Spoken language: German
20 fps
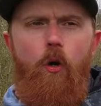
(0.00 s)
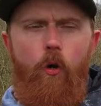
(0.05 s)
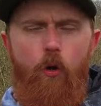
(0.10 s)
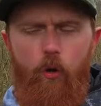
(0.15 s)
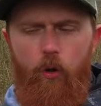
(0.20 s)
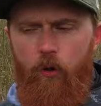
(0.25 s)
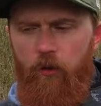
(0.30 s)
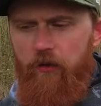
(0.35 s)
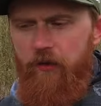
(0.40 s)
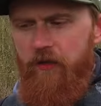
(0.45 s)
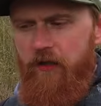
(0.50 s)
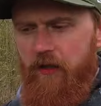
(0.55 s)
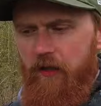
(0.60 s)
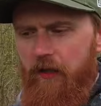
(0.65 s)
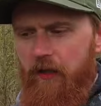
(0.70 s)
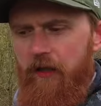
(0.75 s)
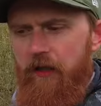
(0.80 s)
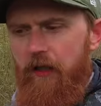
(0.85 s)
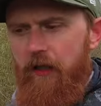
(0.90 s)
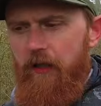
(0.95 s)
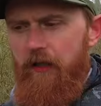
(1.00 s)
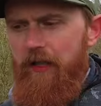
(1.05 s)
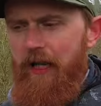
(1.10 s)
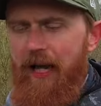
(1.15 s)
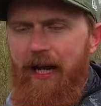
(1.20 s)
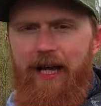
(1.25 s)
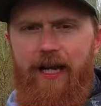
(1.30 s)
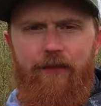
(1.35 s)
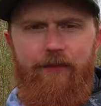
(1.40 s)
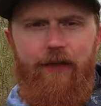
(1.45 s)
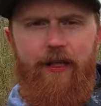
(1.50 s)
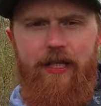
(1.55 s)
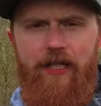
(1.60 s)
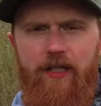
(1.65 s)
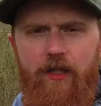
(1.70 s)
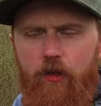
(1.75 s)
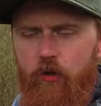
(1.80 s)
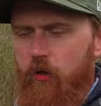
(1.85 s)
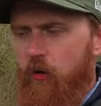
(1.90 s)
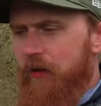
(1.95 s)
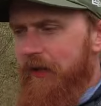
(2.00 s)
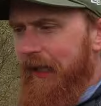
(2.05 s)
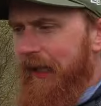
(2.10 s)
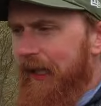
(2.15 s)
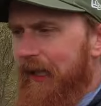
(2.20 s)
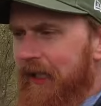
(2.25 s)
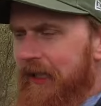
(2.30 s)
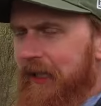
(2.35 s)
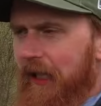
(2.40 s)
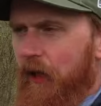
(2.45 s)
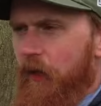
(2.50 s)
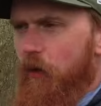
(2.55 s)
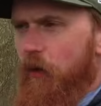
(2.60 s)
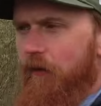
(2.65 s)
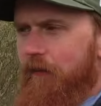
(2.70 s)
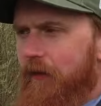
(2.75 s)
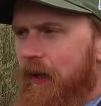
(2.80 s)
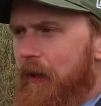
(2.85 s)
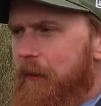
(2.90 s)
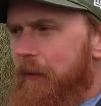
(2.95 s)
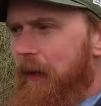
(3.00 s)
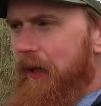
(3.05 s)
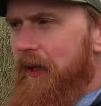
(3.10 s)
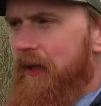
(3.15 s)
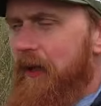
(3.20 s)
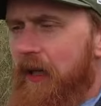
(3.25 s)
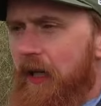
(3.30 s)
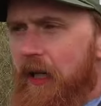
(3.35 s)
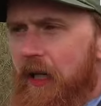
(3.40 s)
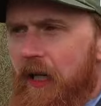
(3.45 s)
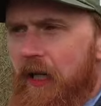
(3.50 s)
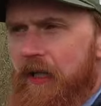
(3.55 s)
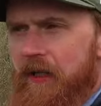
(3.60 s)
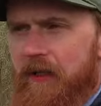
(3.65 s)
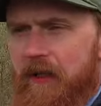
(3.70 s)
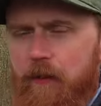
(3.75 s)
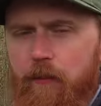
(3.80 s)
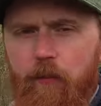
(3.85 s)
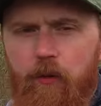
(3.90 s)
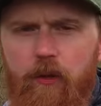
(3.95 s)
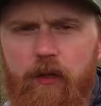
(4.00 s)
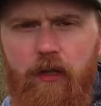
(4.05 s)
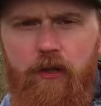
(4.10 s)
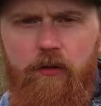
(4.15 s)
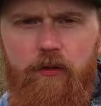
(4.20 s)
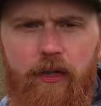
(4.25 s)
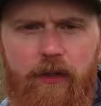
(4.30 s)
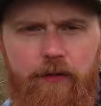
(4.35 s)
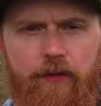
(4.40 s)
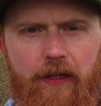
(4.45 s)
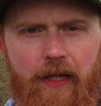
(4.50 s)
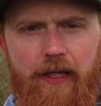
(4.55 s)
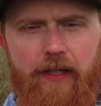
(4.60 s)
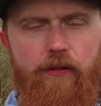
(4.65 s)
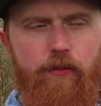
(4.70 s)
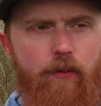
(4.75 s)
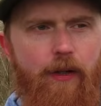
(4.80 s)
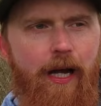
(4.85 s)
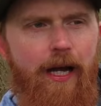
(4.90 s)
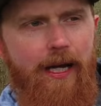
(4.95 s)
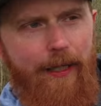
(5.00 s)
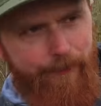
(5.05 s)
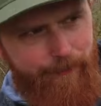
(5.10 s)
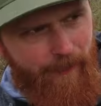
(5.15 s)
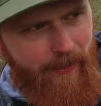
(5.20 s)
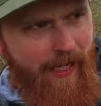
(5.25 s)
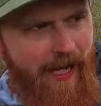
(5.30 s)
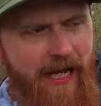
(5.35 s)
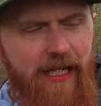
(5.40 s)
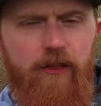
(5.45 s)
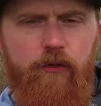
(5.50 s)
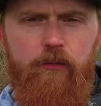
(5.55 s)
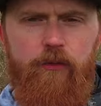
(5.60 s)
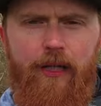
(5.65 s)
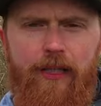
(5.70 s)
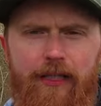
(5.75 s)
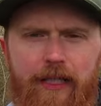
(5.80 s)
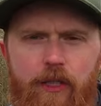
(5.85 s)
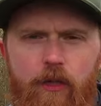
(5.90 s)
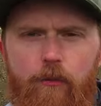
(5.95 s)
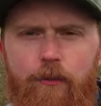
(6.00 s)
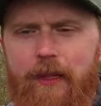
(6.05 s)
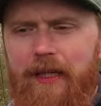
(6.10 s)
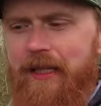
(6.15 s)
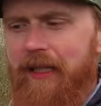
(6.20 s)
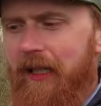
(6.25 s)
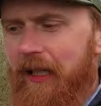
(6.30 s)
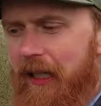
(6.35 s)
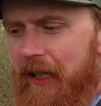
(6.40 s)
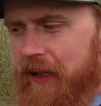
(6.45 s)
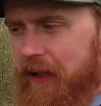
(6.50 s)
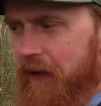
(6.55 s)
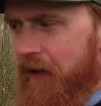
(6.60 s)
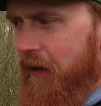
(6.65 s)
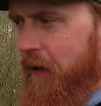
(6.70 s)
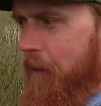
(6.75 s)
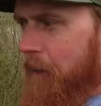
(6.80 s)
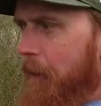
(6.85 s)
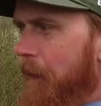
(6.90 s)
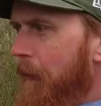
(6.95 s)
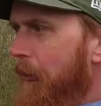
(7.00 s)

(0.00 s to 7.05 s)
Und äh, ja, wenn ich schlussendlich dann irgendwann bei 700 oder vielleicht sogar bei 800 Kilometer lande,